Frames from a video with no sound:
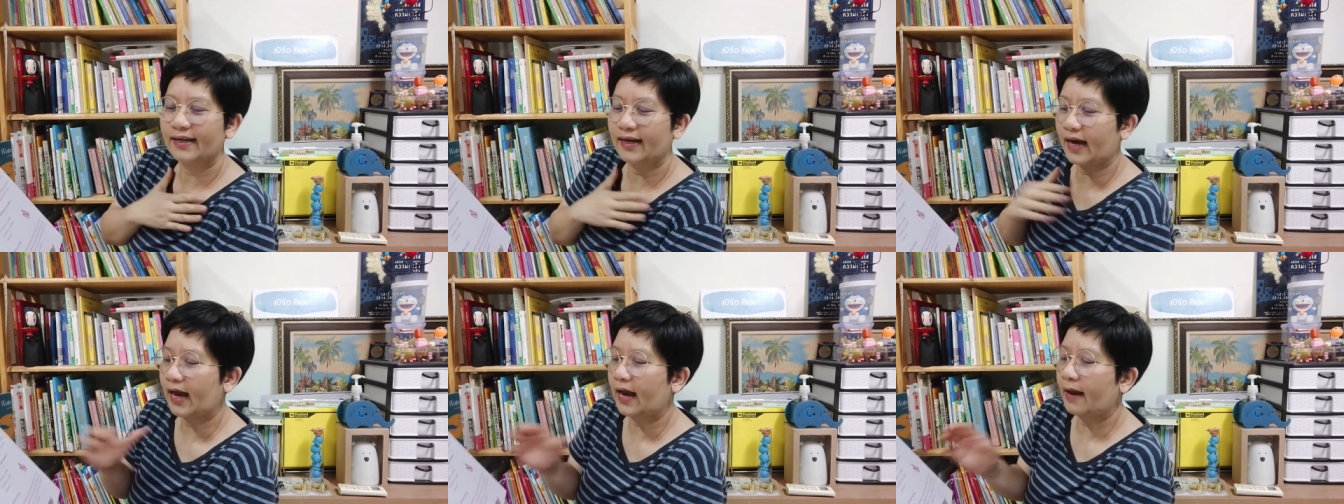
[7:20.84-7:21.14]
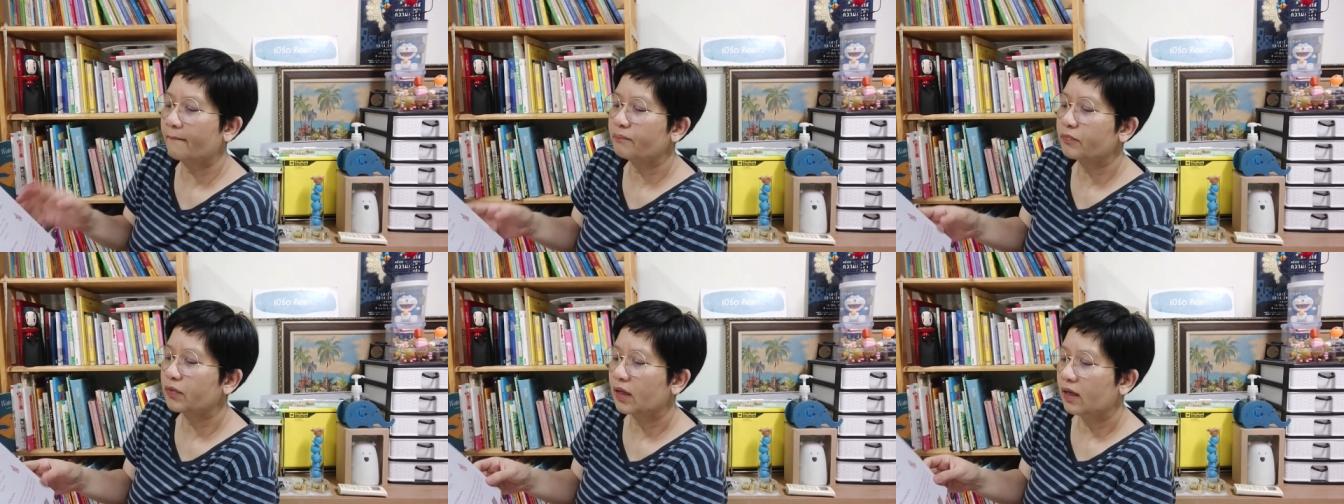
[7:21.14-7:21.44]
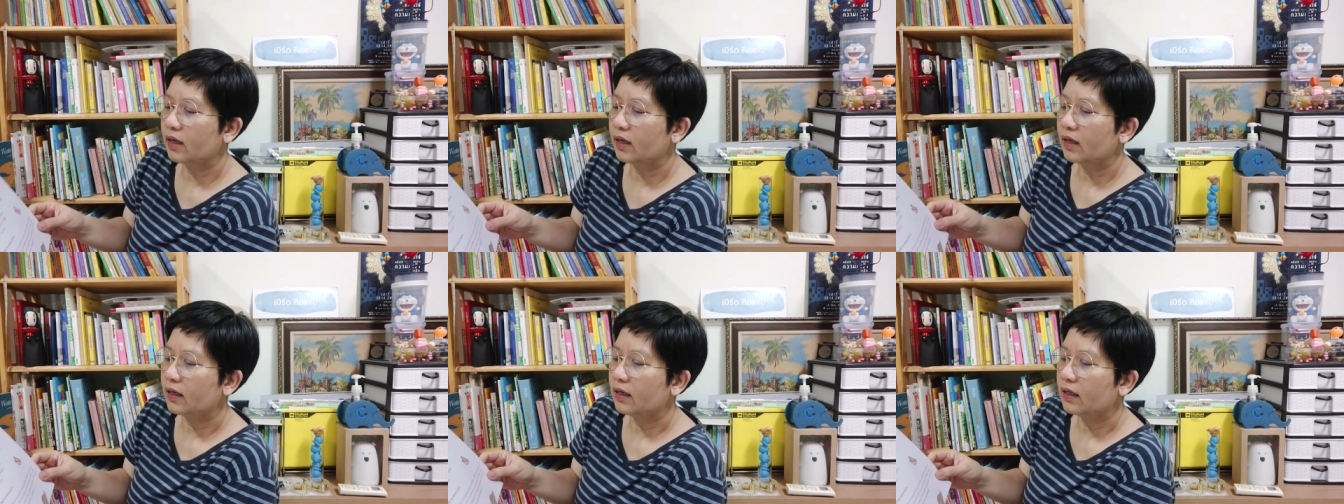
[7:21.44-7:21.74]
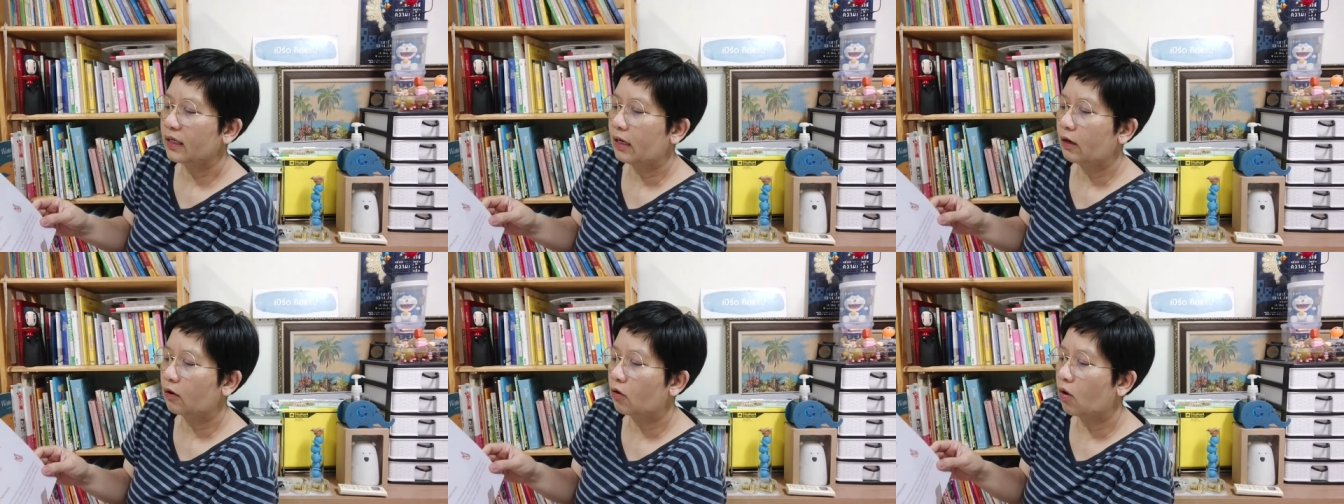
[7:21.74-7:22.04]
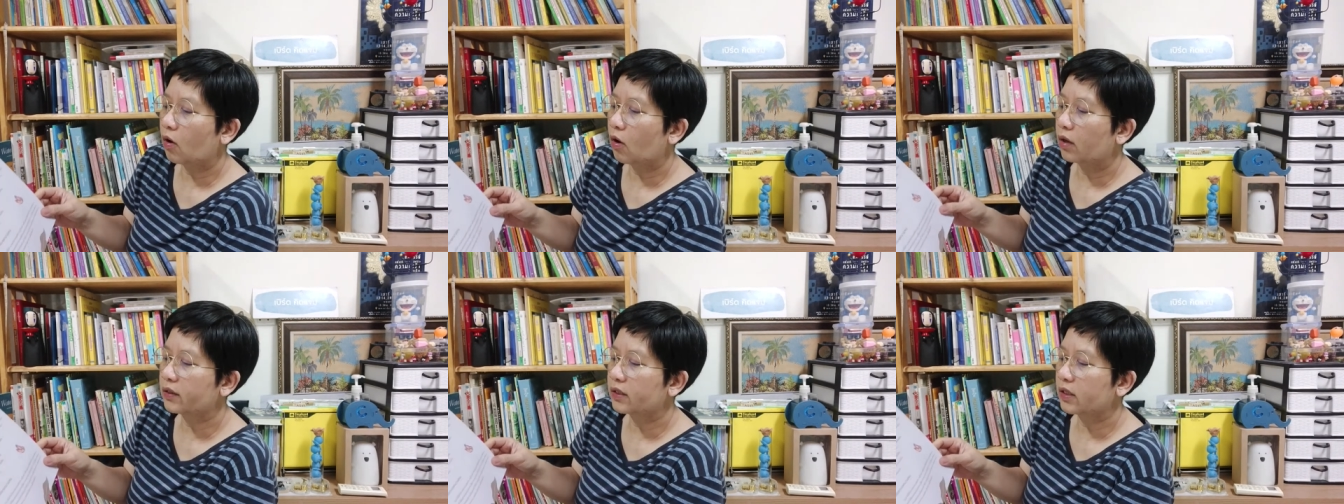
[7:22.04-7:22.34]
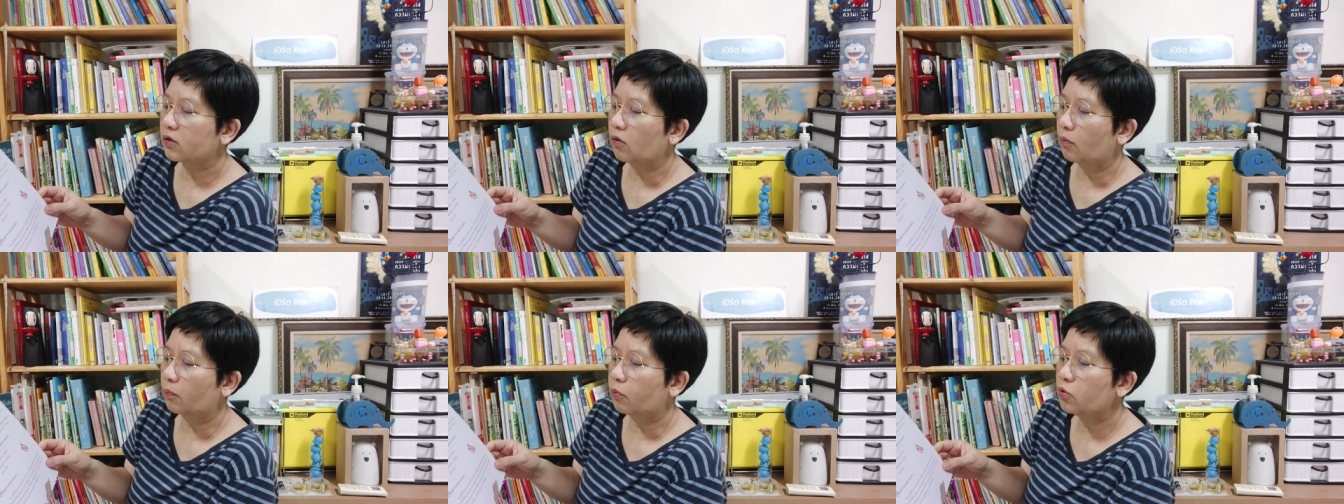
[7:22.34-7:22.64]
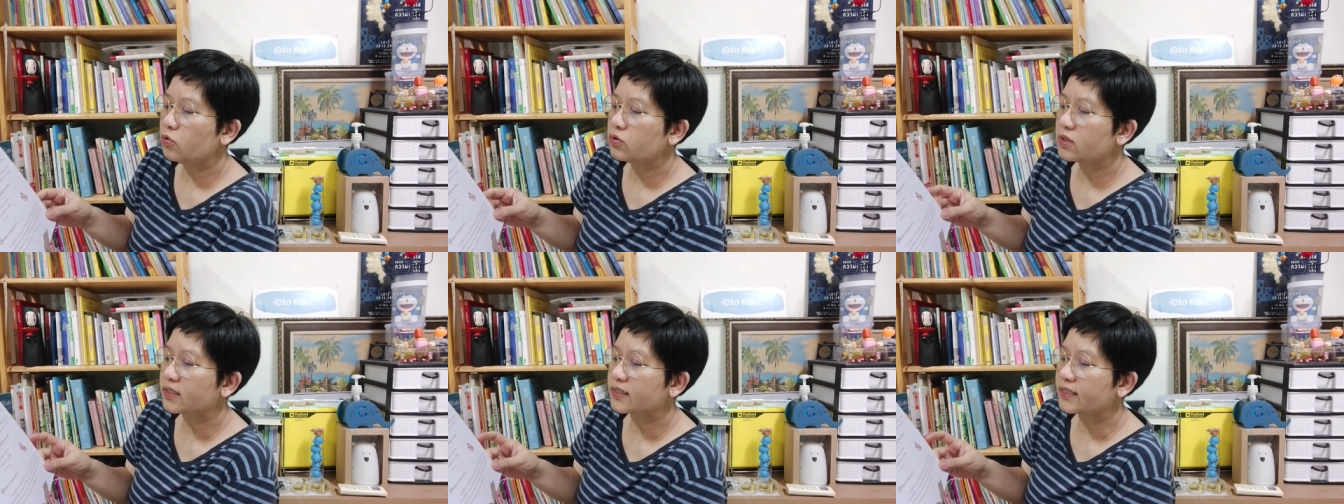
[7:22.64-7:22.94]
ค่ะ แล้วก็เรื่องของผู้
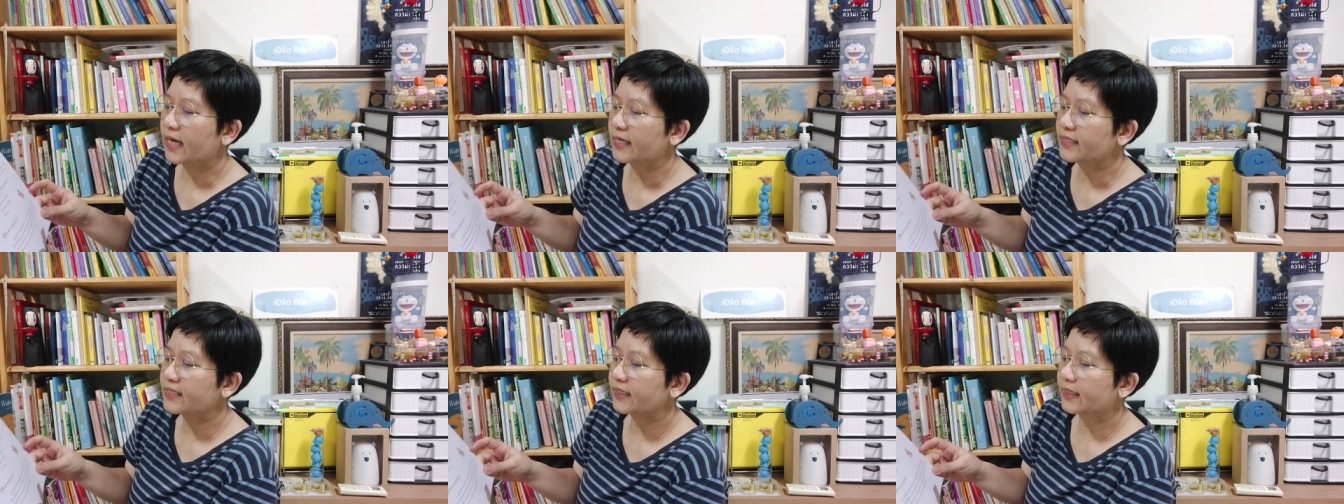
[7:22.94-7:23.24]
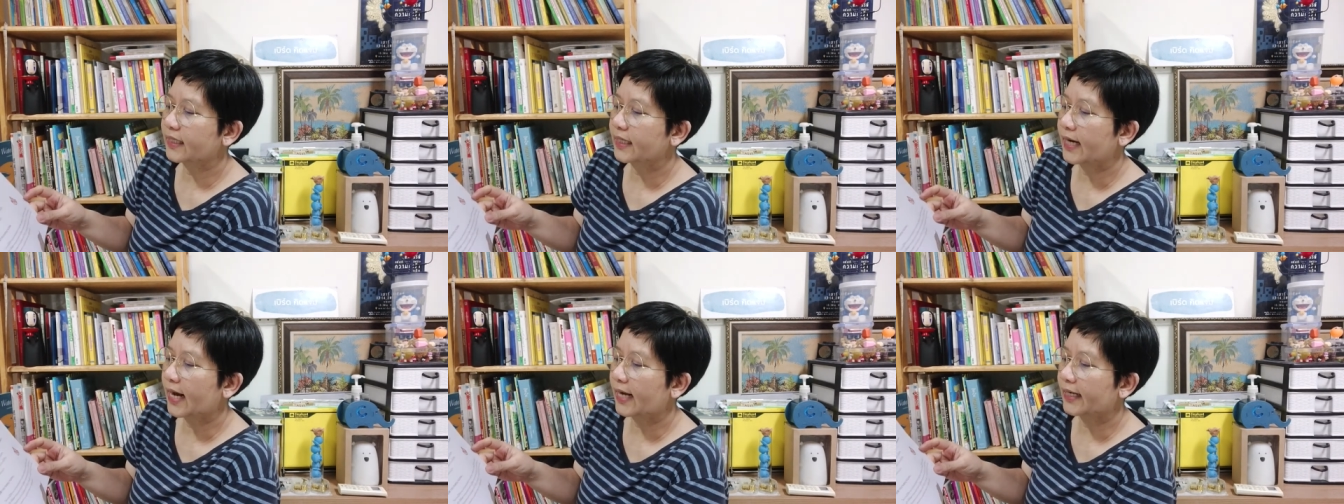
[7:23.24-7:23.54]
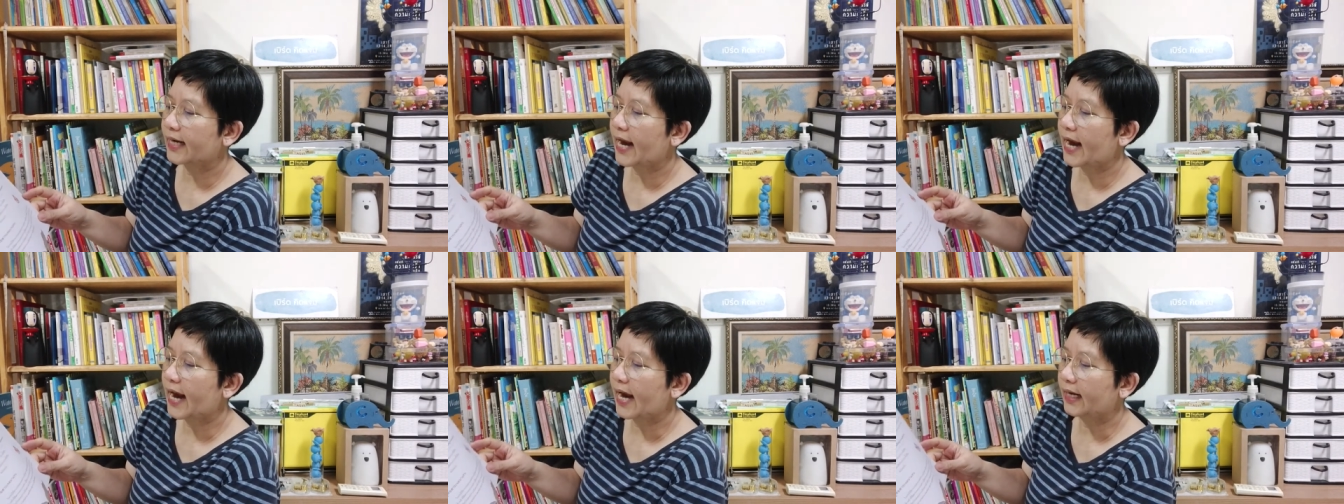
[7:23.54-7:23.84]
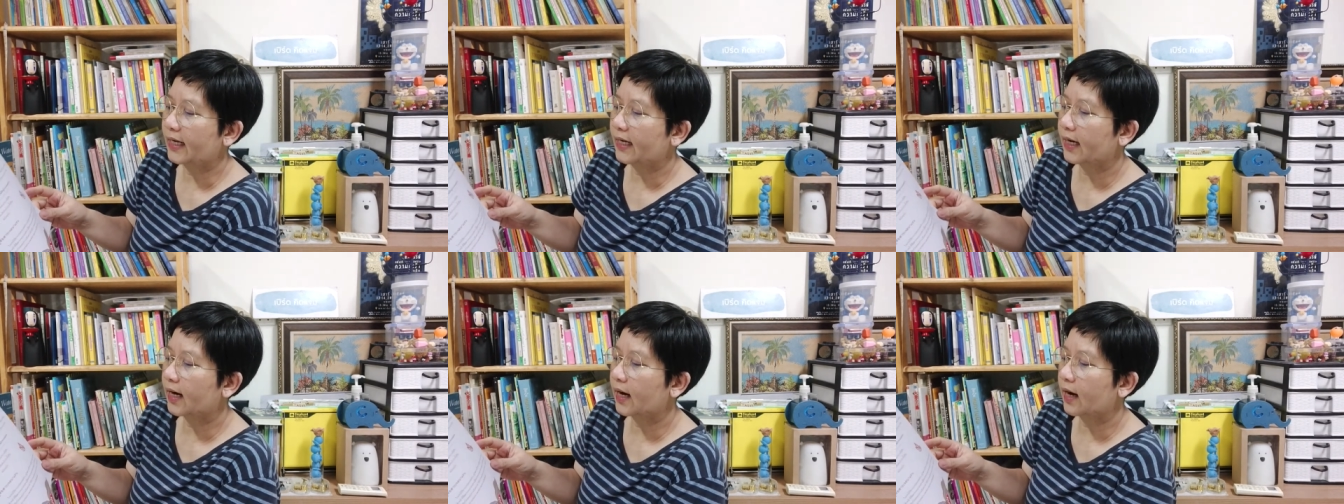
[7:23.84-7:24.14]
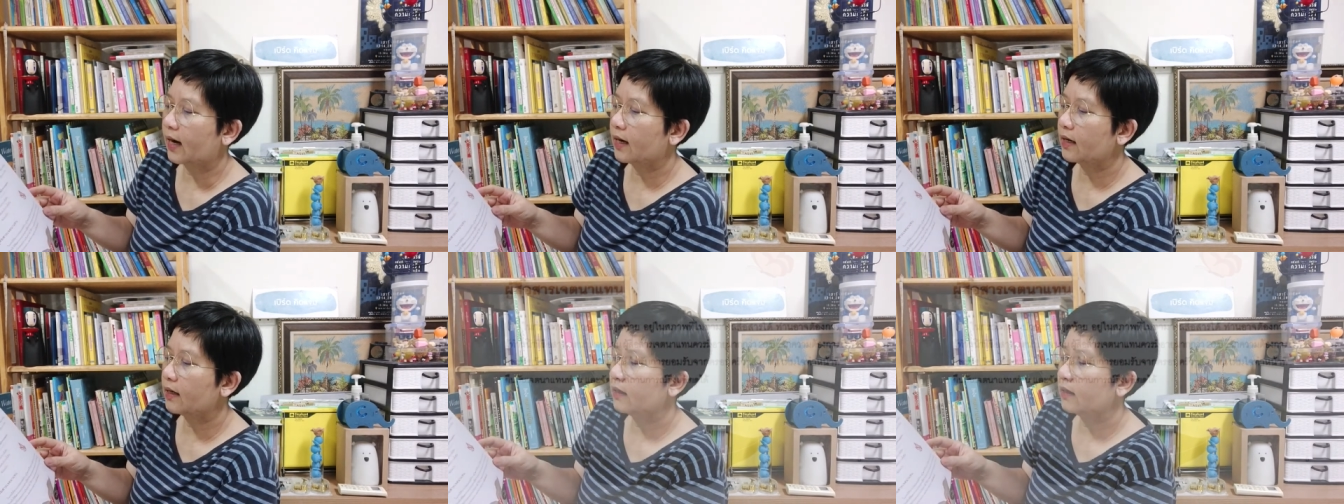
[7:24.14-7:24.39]
สื่อสารเจตนาแทนนะคะ